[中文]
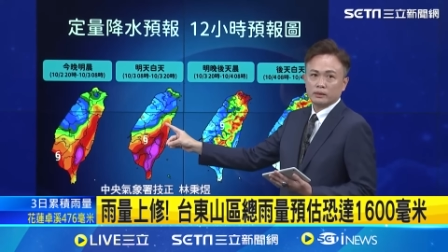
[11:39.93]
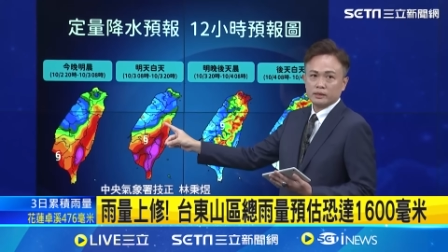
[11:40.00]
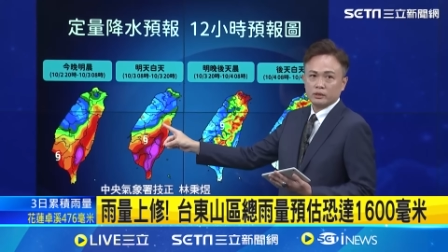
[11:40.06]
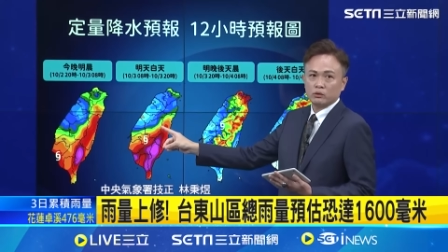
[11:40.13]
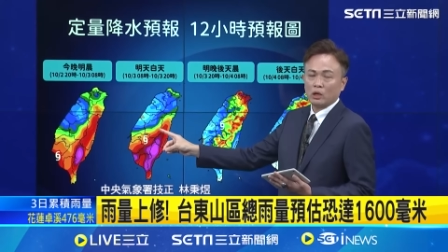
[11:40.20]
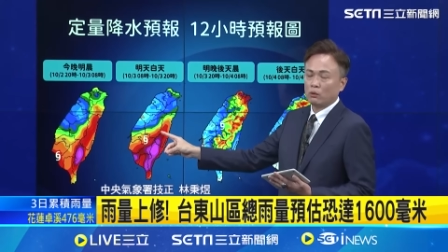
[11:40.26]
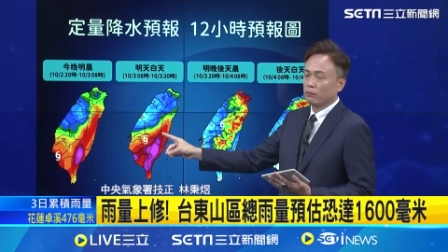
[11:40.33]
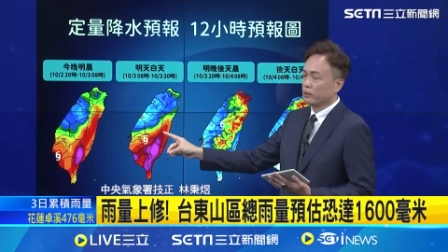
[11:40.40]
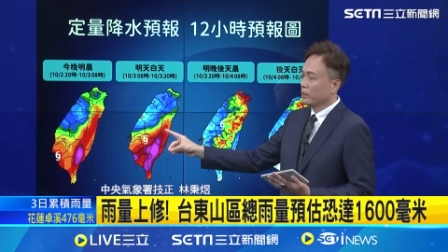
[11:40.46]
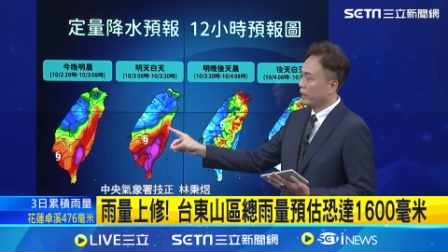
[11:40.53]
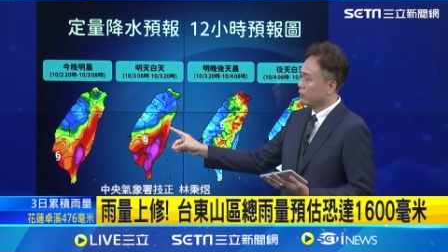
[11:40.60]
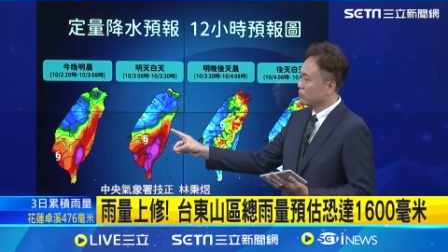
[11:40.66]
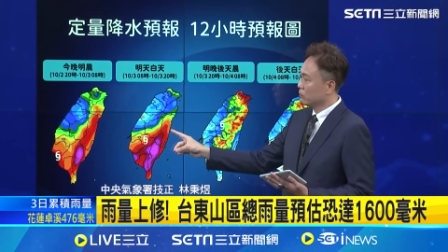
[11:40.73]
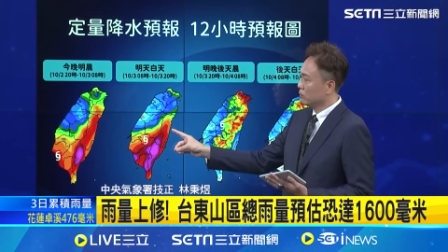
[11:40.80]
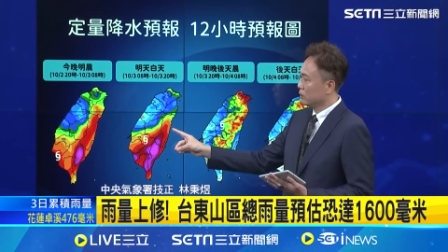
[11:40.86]
进到我们
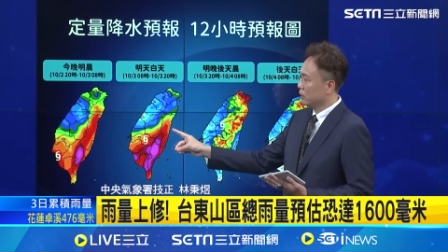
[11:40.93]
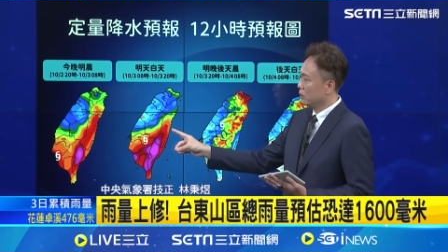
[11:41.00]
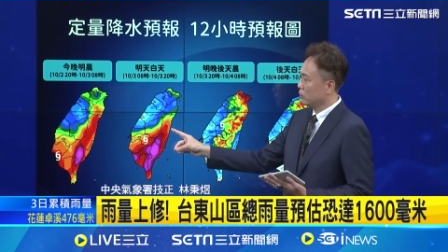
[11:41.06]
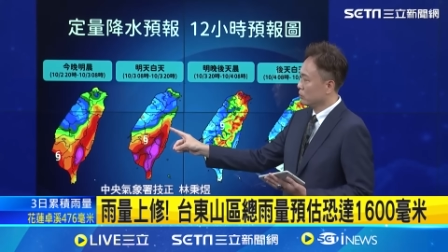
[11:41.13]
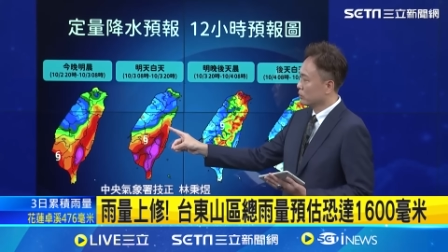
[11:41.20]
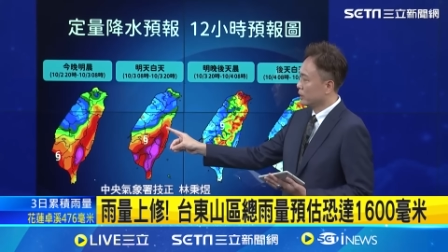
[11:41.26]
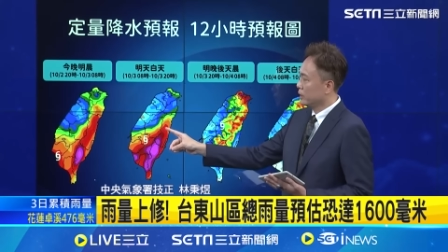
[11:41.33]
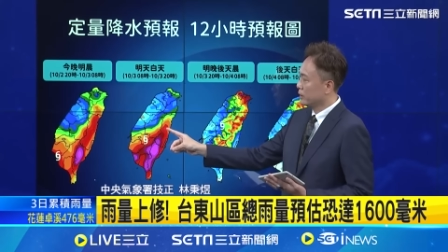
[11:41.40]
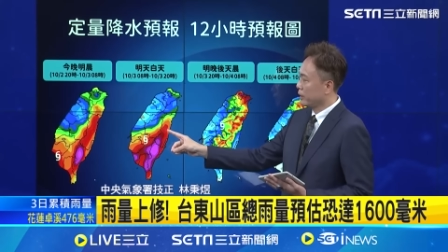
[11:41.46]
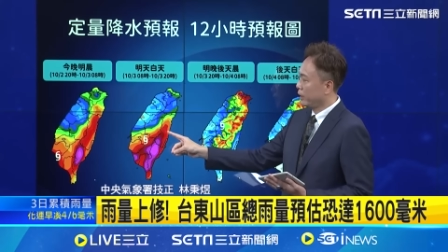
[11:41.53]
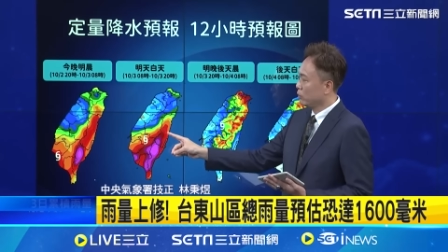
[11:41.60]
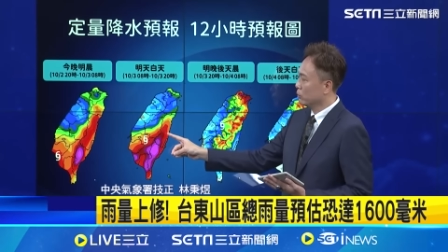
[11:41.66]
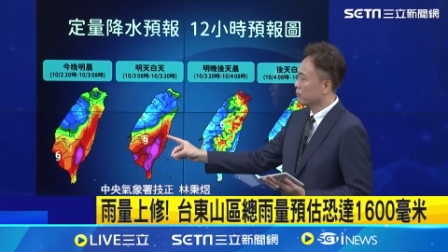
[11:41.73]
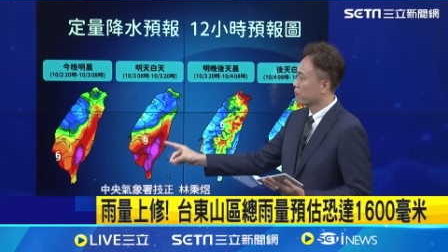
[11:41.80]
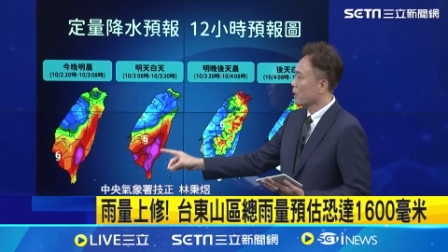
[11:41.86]
内陆、陆地的
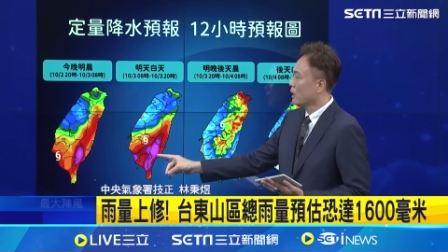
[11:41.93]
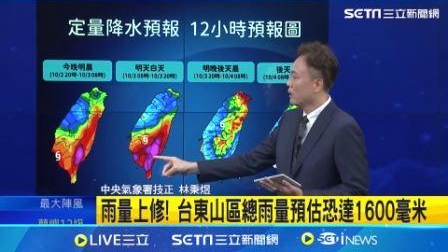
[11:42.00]
内陆，